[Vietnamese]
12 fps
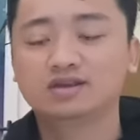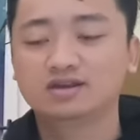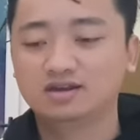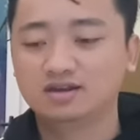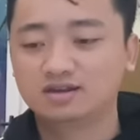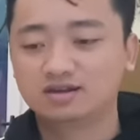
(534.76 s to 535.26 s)

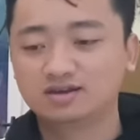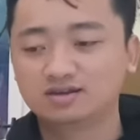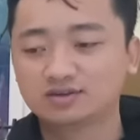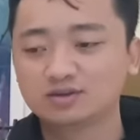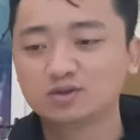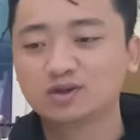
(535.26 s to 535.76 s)
à,
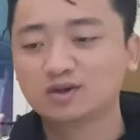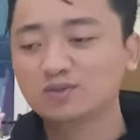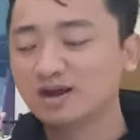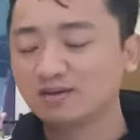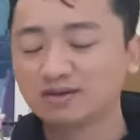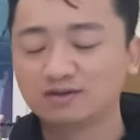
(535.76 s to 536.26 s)
nói chung là lúc
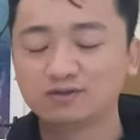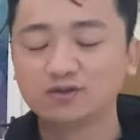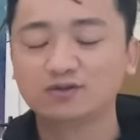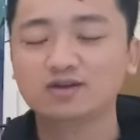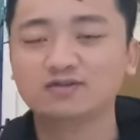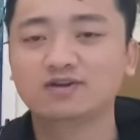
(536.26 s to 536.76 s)
nào cũng là vui
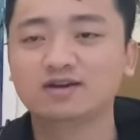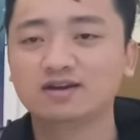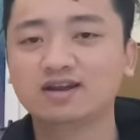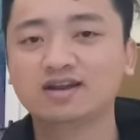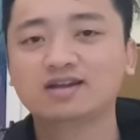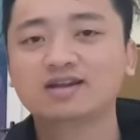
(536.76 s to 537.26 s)
phơi phới
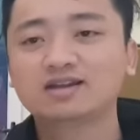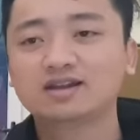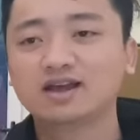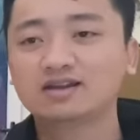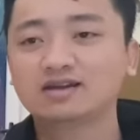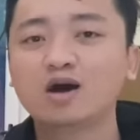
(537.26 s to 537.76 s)
này
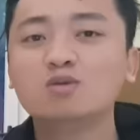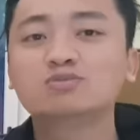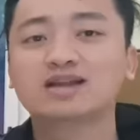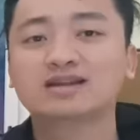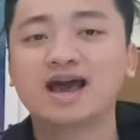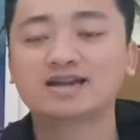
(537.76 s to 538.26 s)
thành công
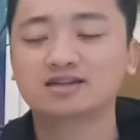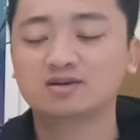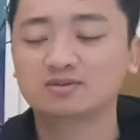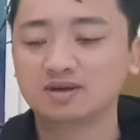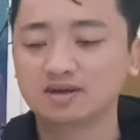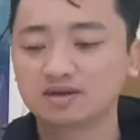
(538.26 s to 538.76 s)
thành đạt
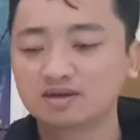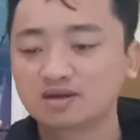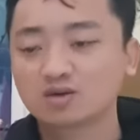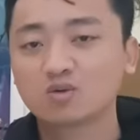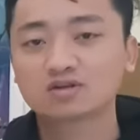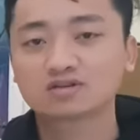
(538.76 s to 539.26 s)
trong
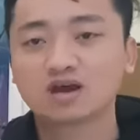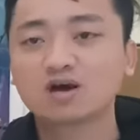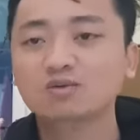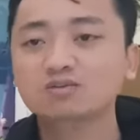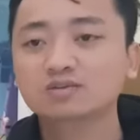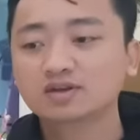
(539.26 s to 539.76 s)
uh, cuộc
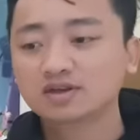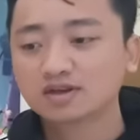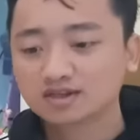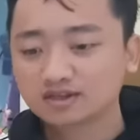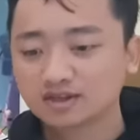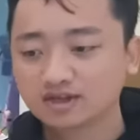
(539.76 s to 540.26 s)
sống
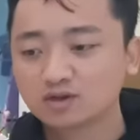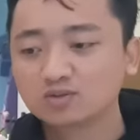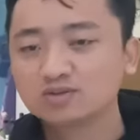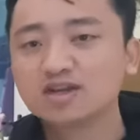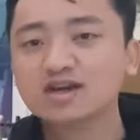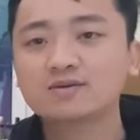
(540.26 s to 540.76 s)
thì uh, chúc
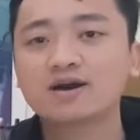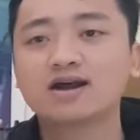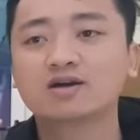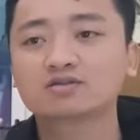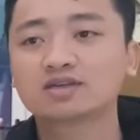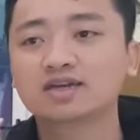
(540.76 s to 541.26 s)
riêng các bạn
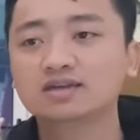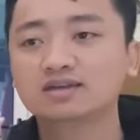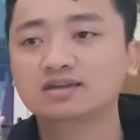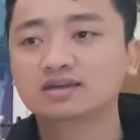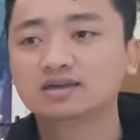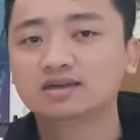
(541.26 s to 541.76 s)
học sinh
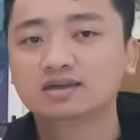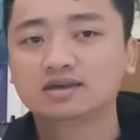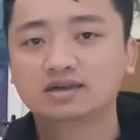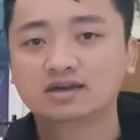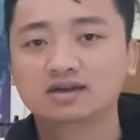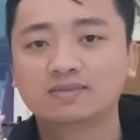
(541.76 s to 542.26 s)

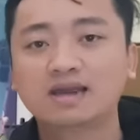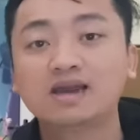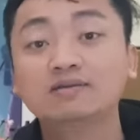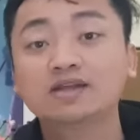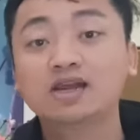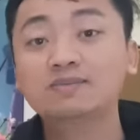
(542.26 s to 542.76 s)
uh, năm nay lớp
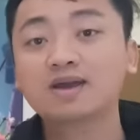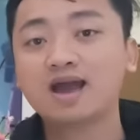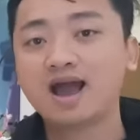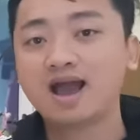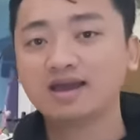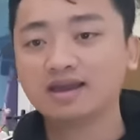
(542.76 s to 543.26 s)
thứ
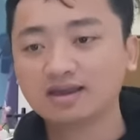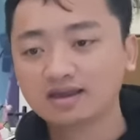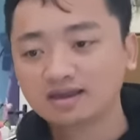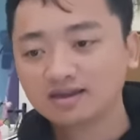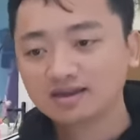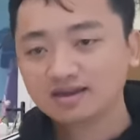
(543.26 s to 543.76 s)
12
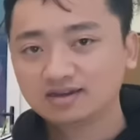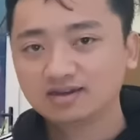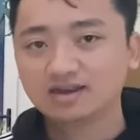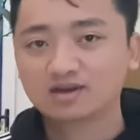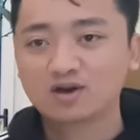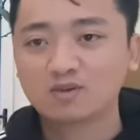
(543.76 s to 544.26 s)
ấy,
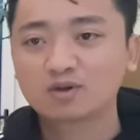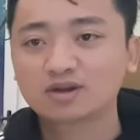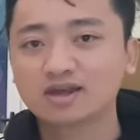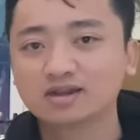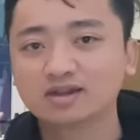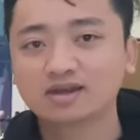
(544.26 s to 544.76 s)
thì uh, có một
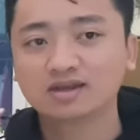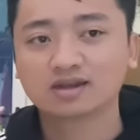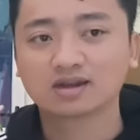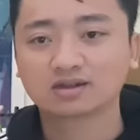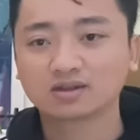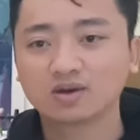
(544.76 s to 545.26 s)
kỳ thi thật
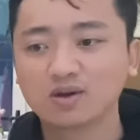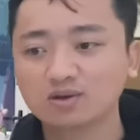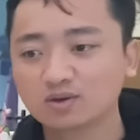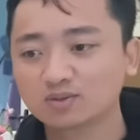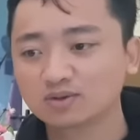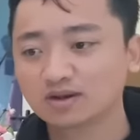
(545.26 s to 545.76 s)
là tốt
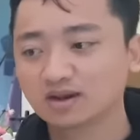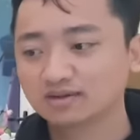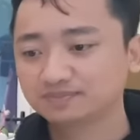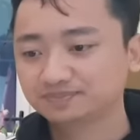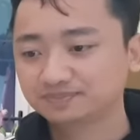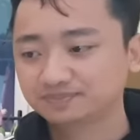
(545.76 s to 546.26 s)
cũng như là
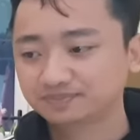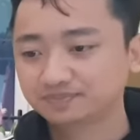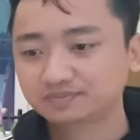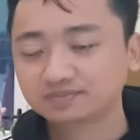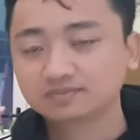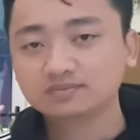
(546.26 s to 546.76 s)

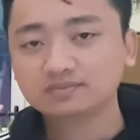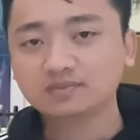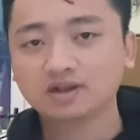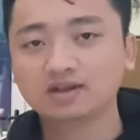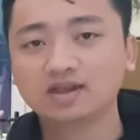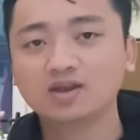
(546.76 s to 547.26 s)

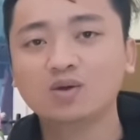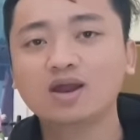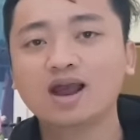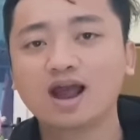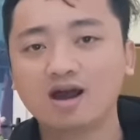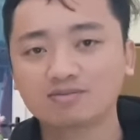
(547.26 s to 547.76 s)
thi đậu
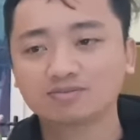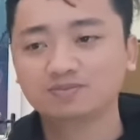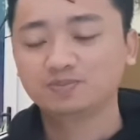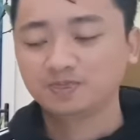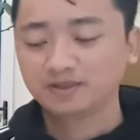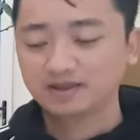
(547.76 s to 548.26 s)
đại
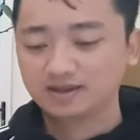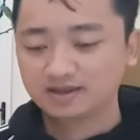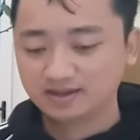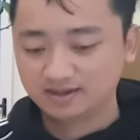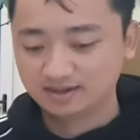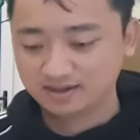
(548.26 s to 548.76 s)
học
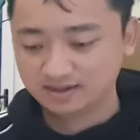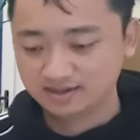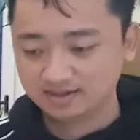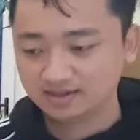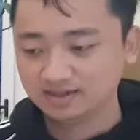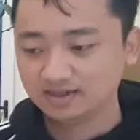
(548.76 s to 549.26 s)

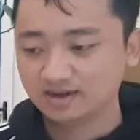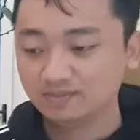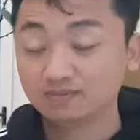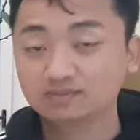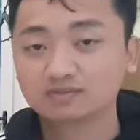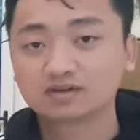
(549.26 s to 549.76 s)
uh, thì uh,
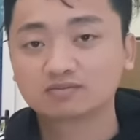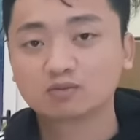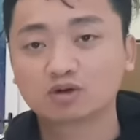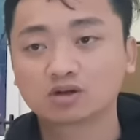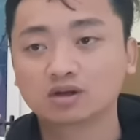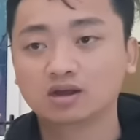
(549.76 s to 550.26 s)

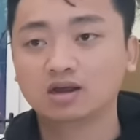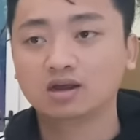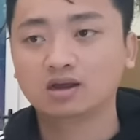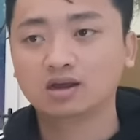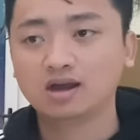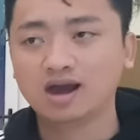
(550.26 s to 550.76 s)
uh,
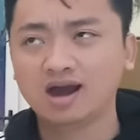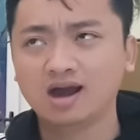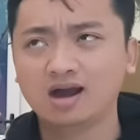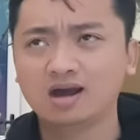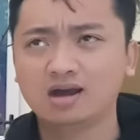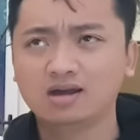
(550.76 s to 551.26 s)

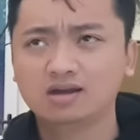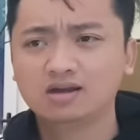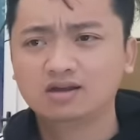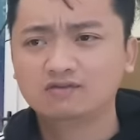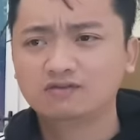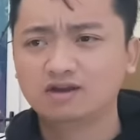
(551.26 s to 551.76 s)
uh,
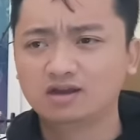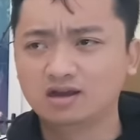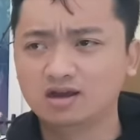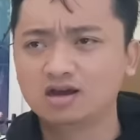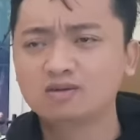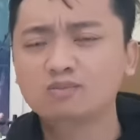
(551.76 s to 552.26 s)
phải à,
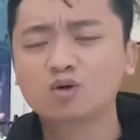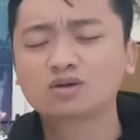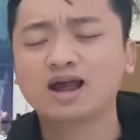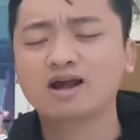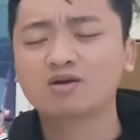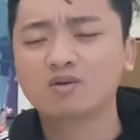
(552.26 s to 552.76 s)
hơn 4
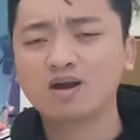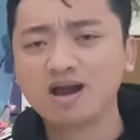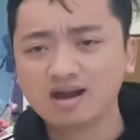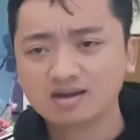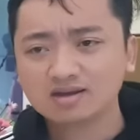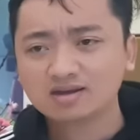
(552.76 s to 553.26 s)
tháng
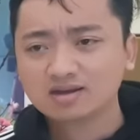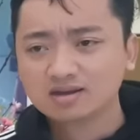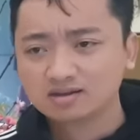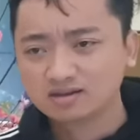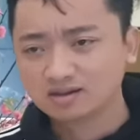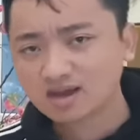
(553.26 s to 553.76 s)
qua
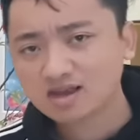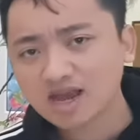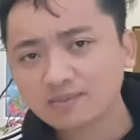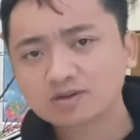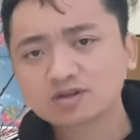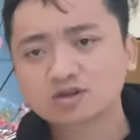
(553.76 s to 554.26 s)
thì kênh
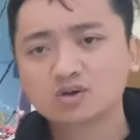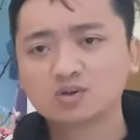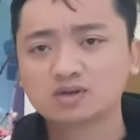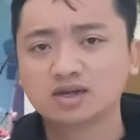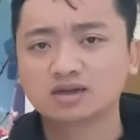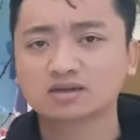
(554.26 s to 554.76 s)
F1 School
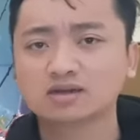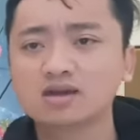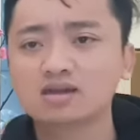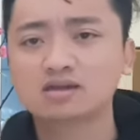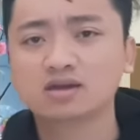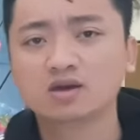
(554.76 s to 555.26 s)
nhận được rất
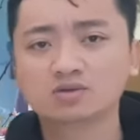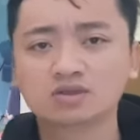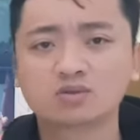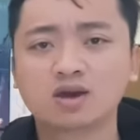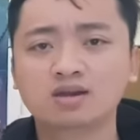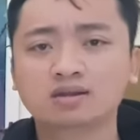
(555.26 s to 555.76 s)
là nhiều sự
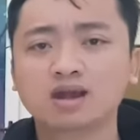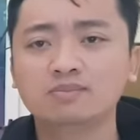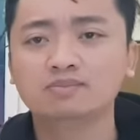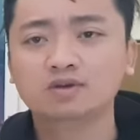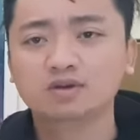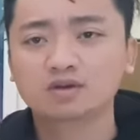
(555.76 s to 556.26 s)
quan tâm
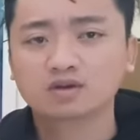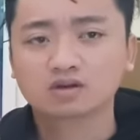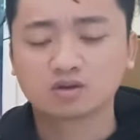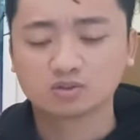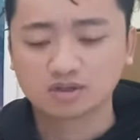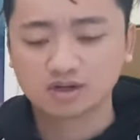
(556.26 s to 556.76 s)

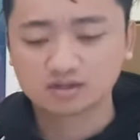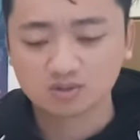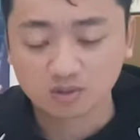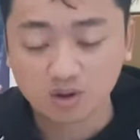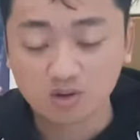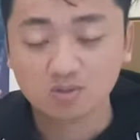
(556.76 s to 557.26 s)
cũng như là sự
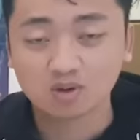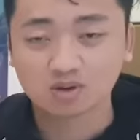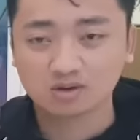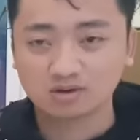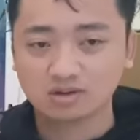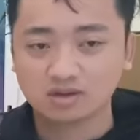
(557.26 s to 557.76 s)
ủng hộ của mọi
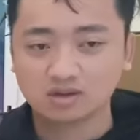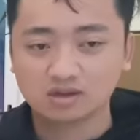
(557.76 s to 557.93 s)
người